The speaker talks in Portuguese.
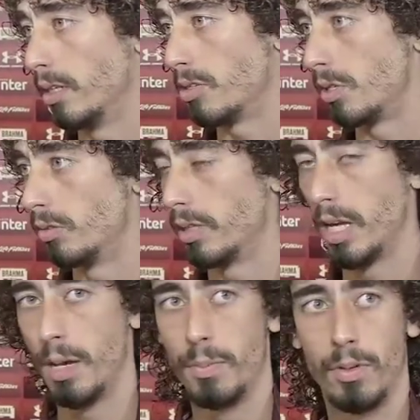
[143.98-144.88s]
no segundo
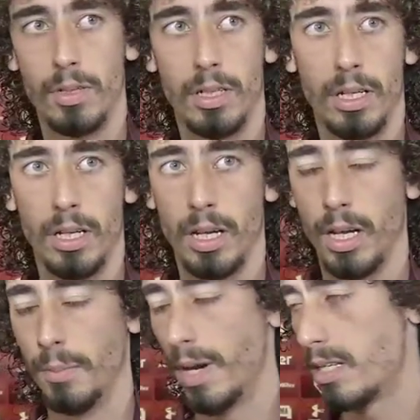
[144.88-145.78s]
tempo.
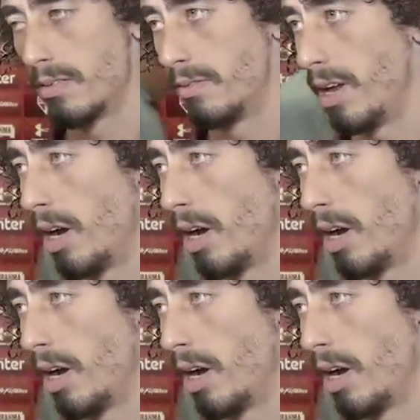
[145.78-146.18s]
É, mas vem